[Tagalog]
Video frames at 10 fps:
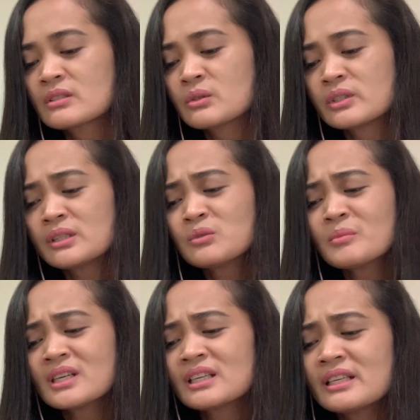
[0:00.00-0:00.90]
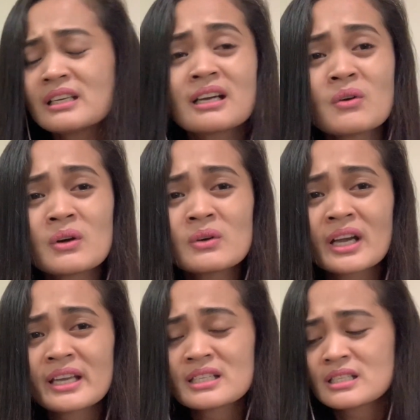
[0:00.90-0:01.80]
So, itong mga ginagawa ko
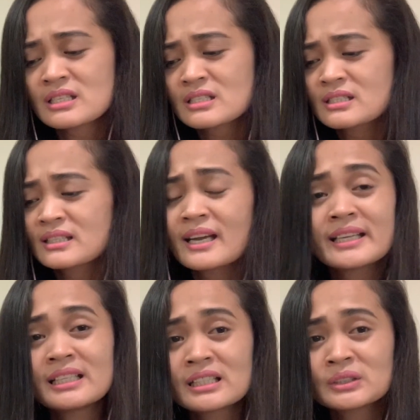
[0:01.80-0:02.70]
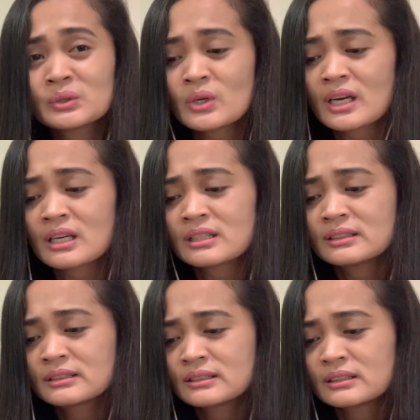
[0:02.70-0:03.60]
guys is guide lang to ha
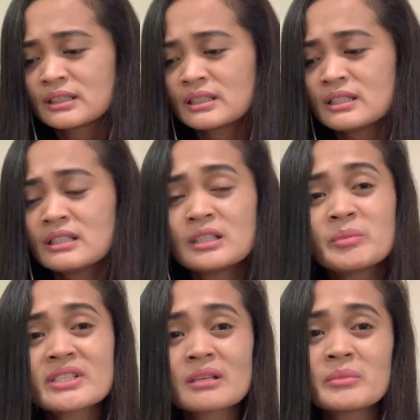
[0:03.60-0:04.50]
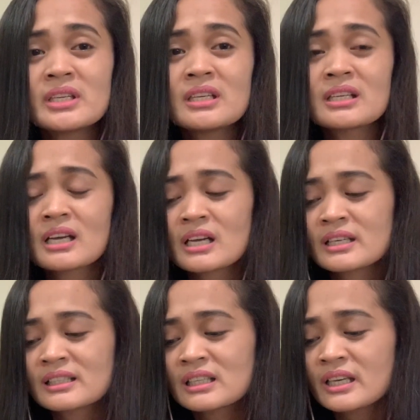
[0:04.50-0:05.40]
hindi ibig sabihin na
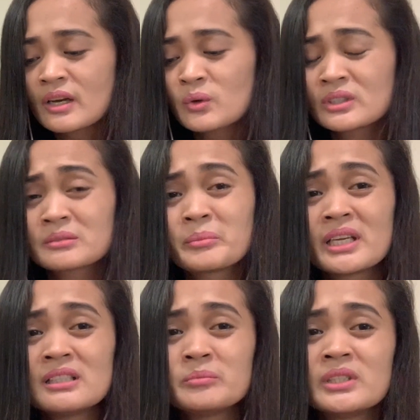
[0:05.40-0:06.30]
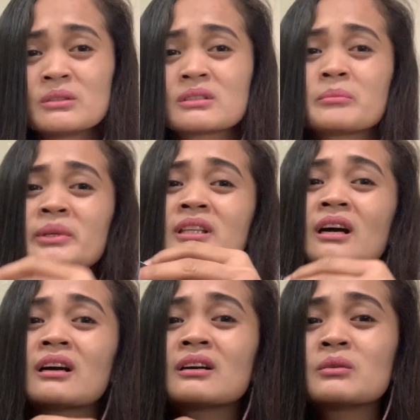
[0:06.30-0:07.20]
naglagay ako ng bailiff dito sa
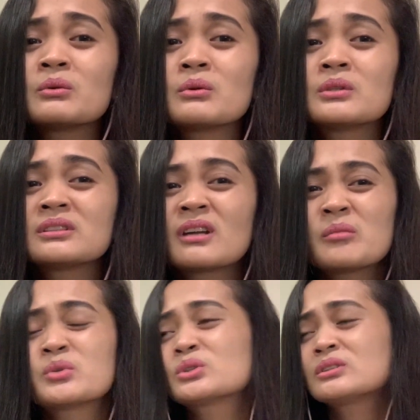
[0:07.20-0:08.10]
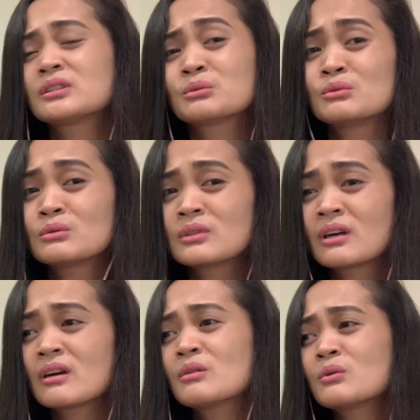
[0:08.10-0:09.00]
pitaka ko, tapos natulog
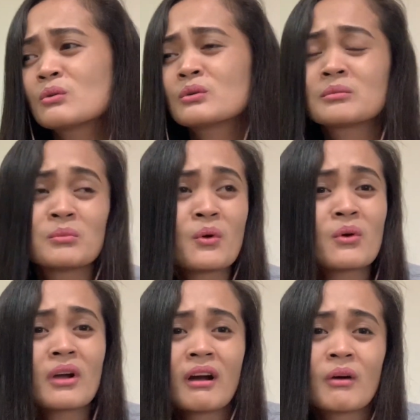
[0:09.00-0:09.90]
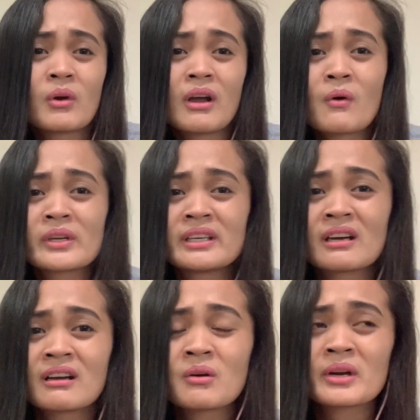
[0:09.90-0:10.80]
lang ako ng bongga, wala akong
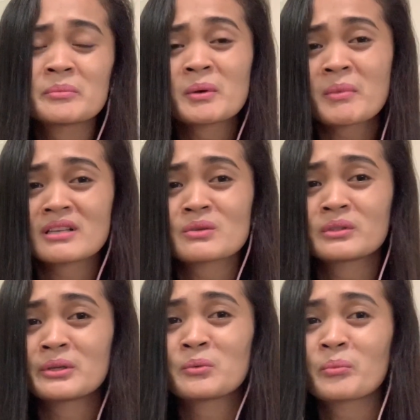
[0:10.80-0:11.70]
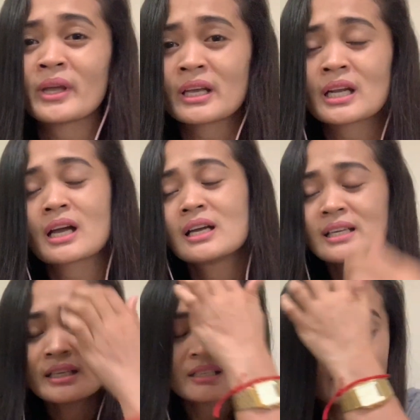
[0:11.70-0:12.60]
ginagawa, ipapasok na yung pera.
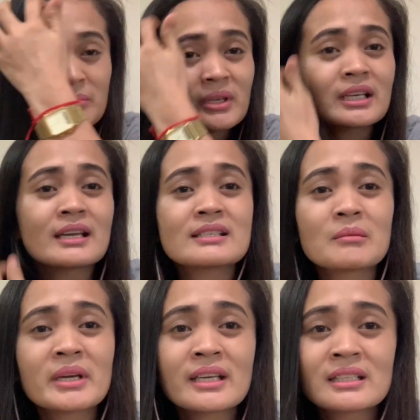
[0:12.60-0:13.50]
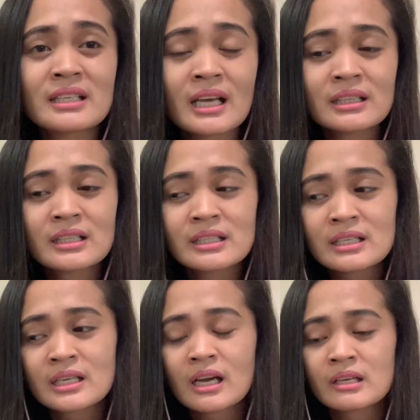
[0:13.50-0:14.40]
syempre guys, sabayan din natin
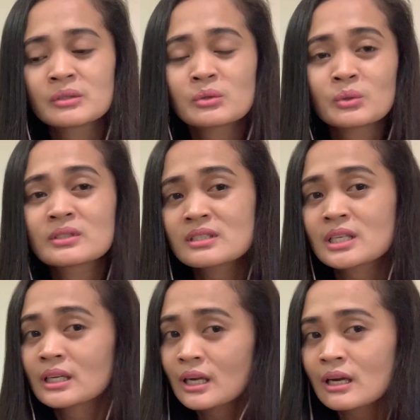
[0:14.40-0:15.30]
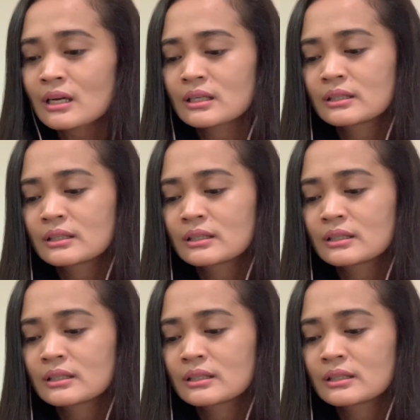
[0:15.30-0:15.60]
yan ng ano, tiyaga.